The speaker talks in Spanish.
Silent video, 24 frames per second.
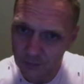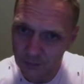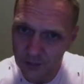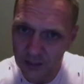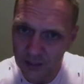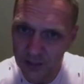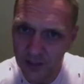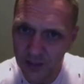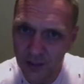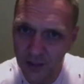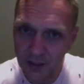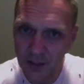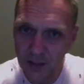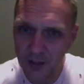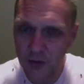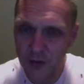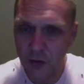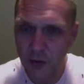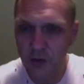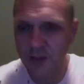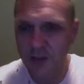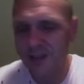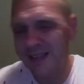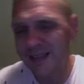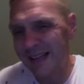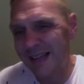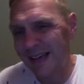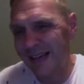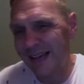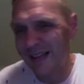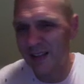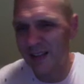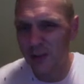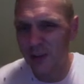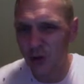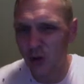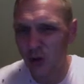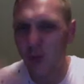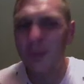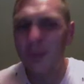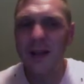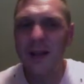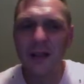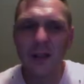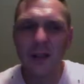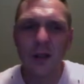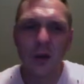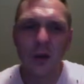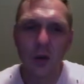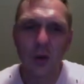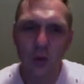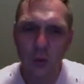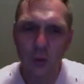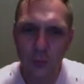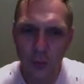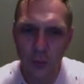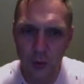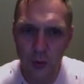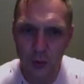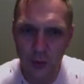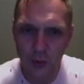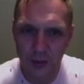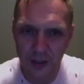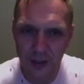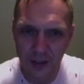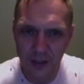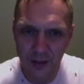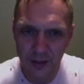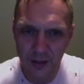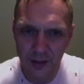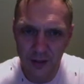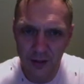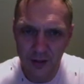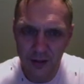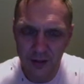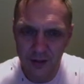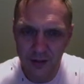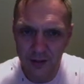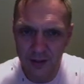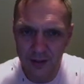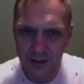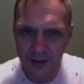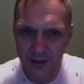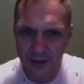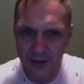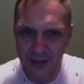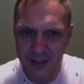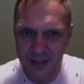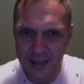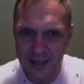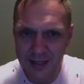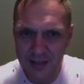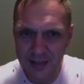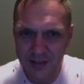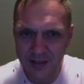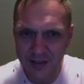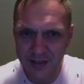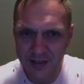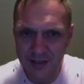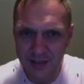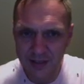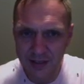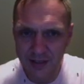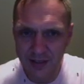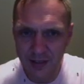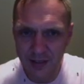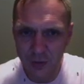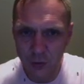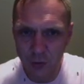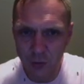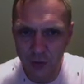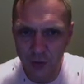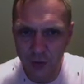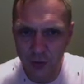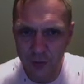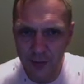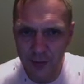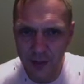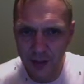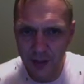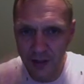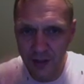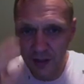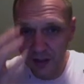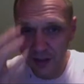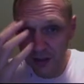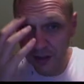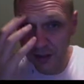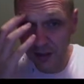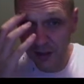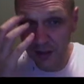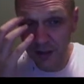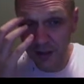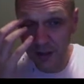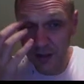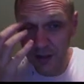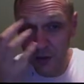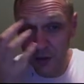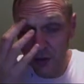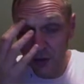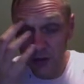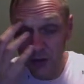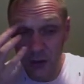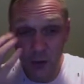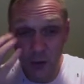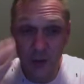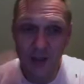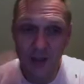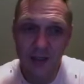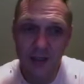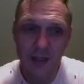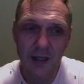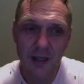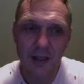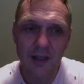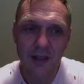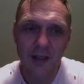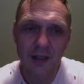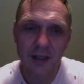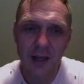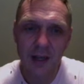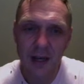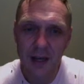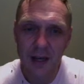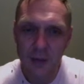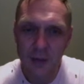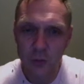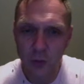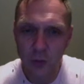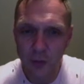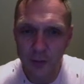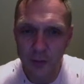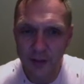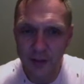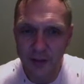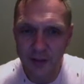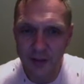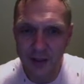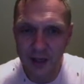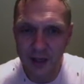Y entonces la gente toman un poco de, de ganancias aquí, 9.550 actualmente.